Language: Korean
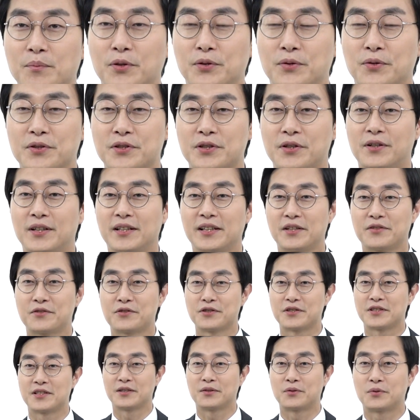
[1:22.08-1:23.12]
보통 청와대
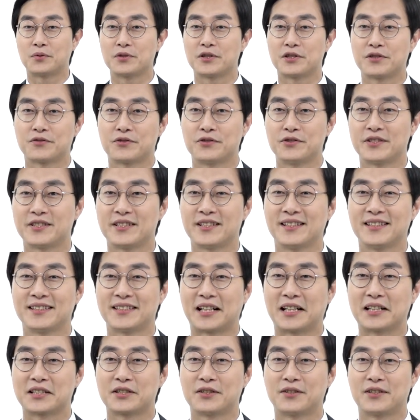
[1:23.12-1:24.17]
출신, 고시 출신,
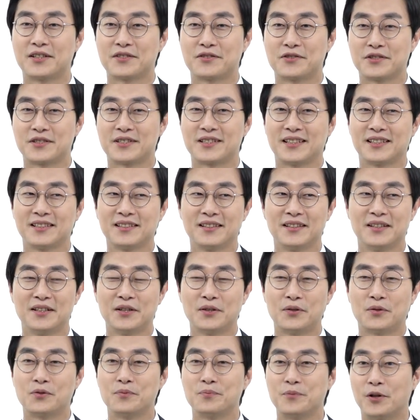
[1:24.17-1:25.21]
장청완 출신,
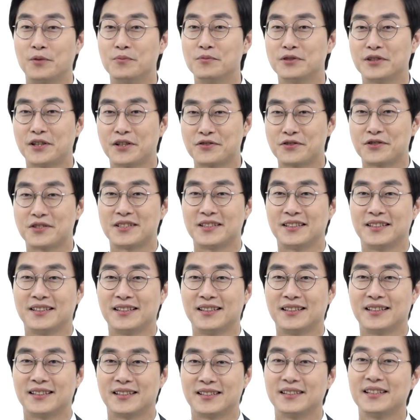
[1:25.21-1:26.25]
혹은 명문대 출신
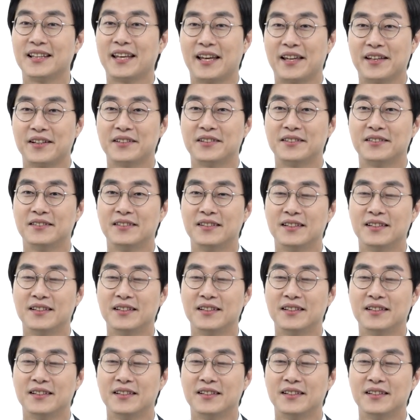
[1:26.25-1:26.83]
등이에요.